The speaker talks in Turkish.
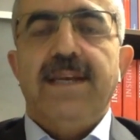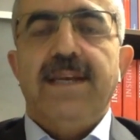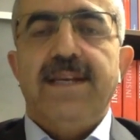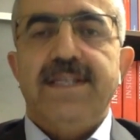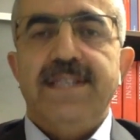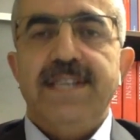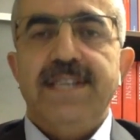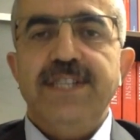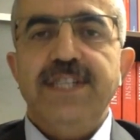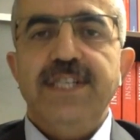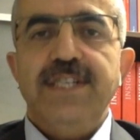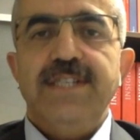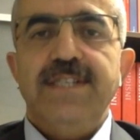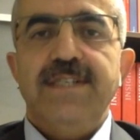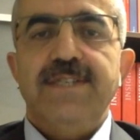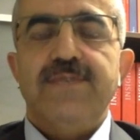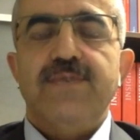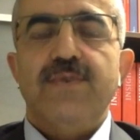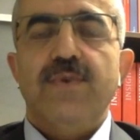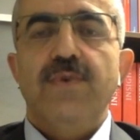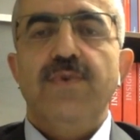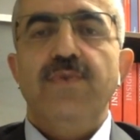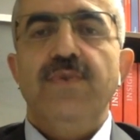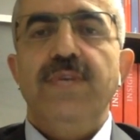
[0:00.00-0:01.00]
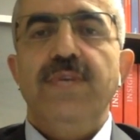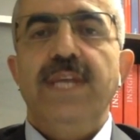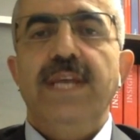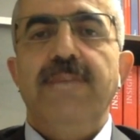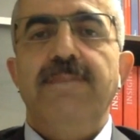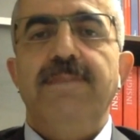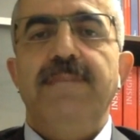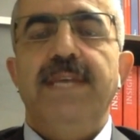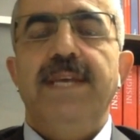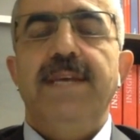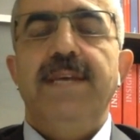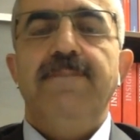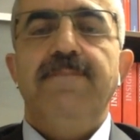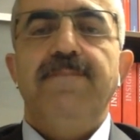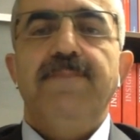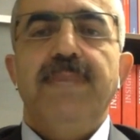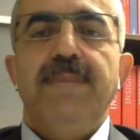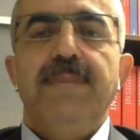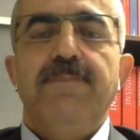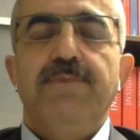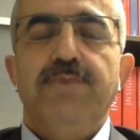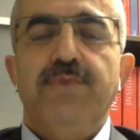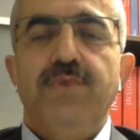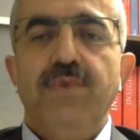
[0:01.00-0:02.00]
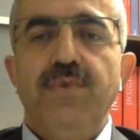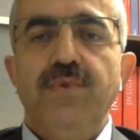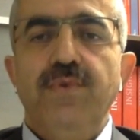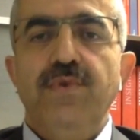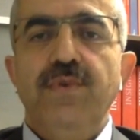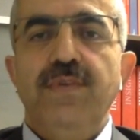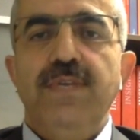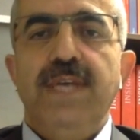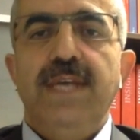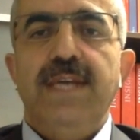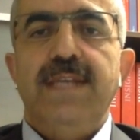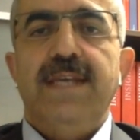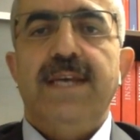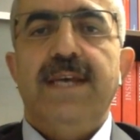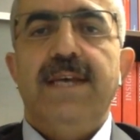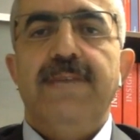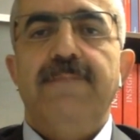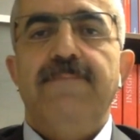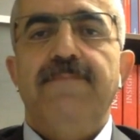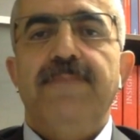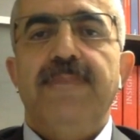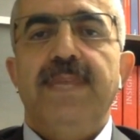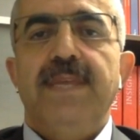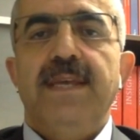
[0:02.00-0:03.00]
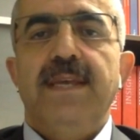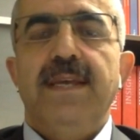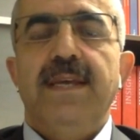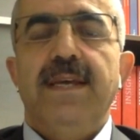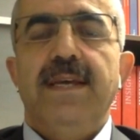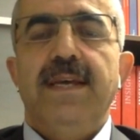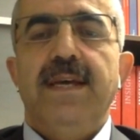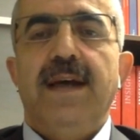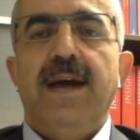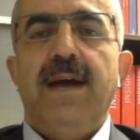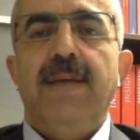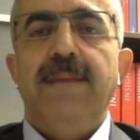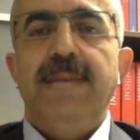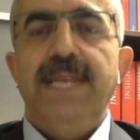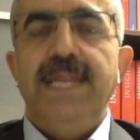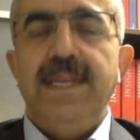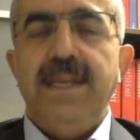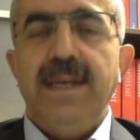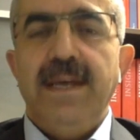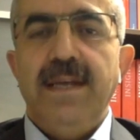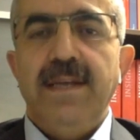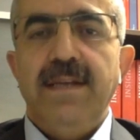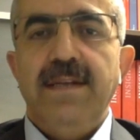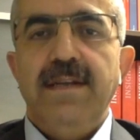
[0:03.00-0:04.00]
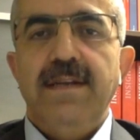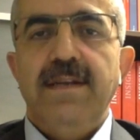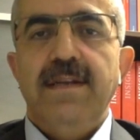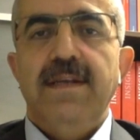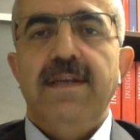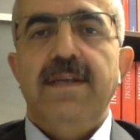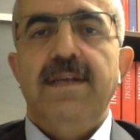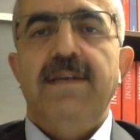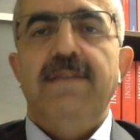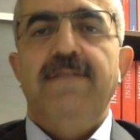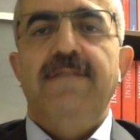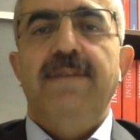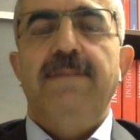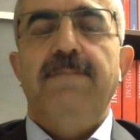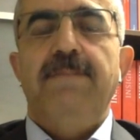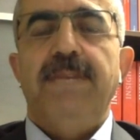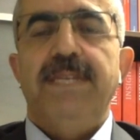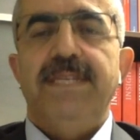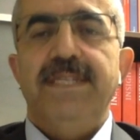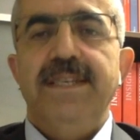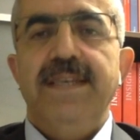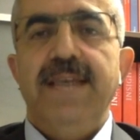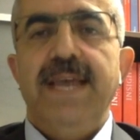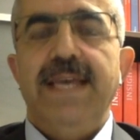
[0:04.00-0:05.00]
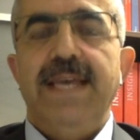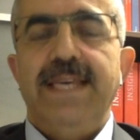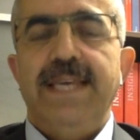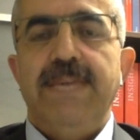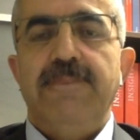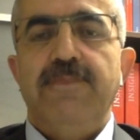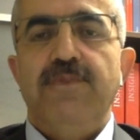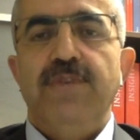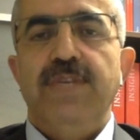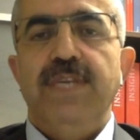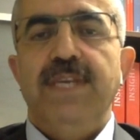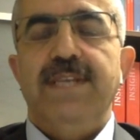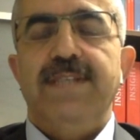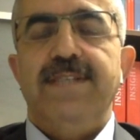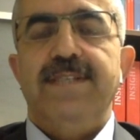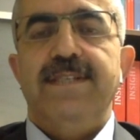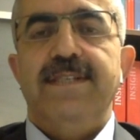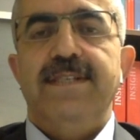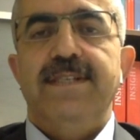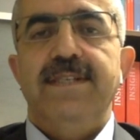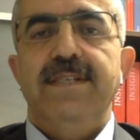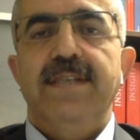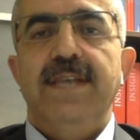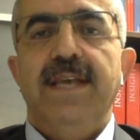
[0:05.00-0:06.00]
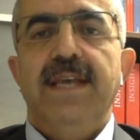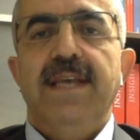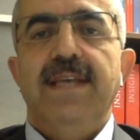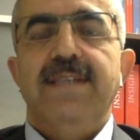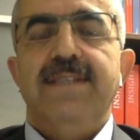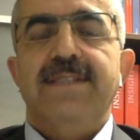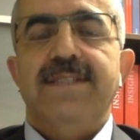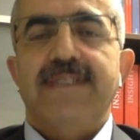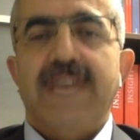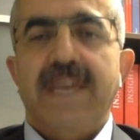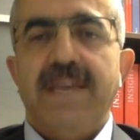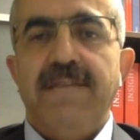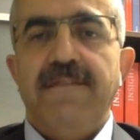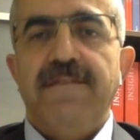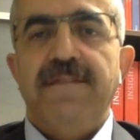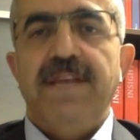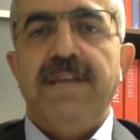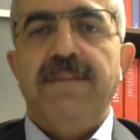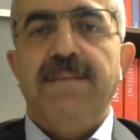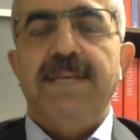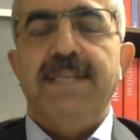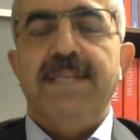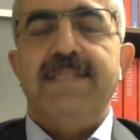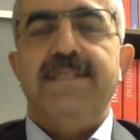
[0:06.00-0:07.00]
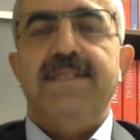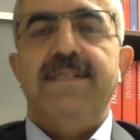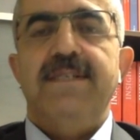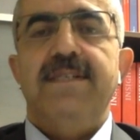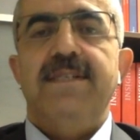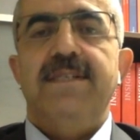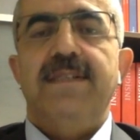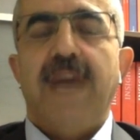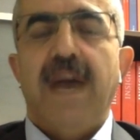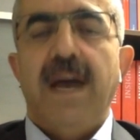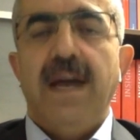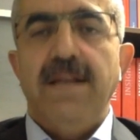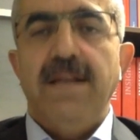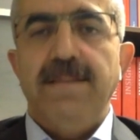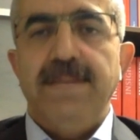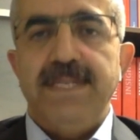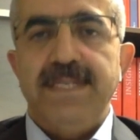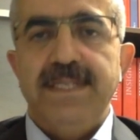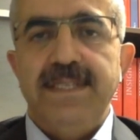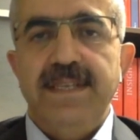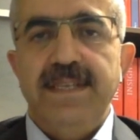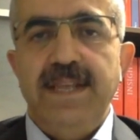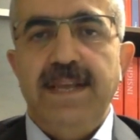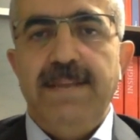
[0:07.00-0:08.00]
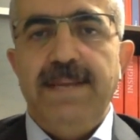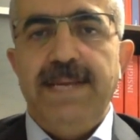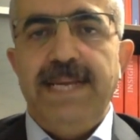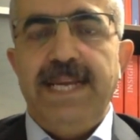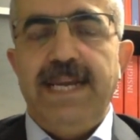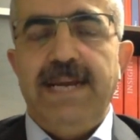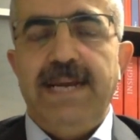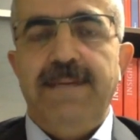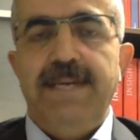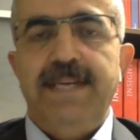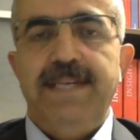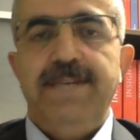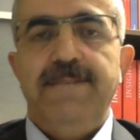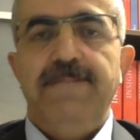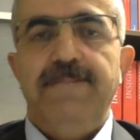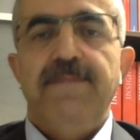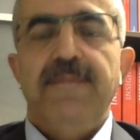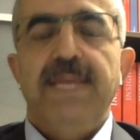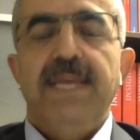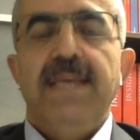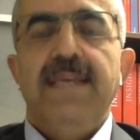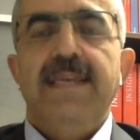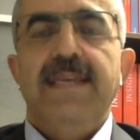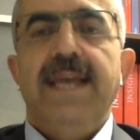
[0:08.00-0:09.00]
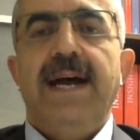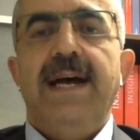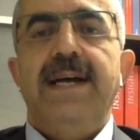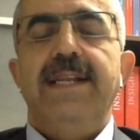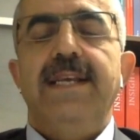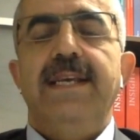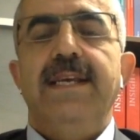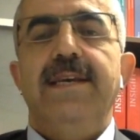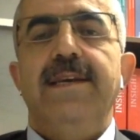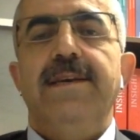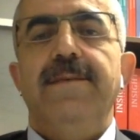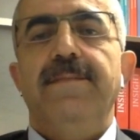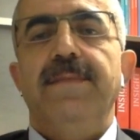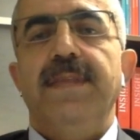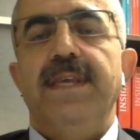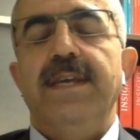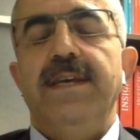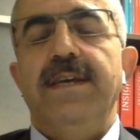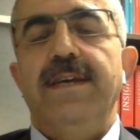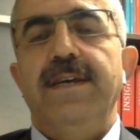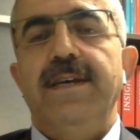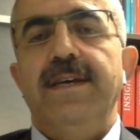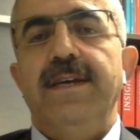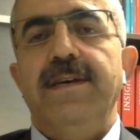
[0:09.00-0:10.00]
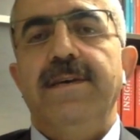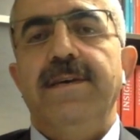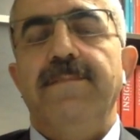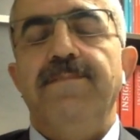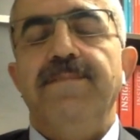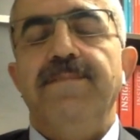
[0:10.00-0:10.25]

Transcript: Kısacası son dönemde bütün dünyada e, Amerikan e, ve Batı hegemonyasının zayıflaması, dağılmasıyla beraber yani e, e,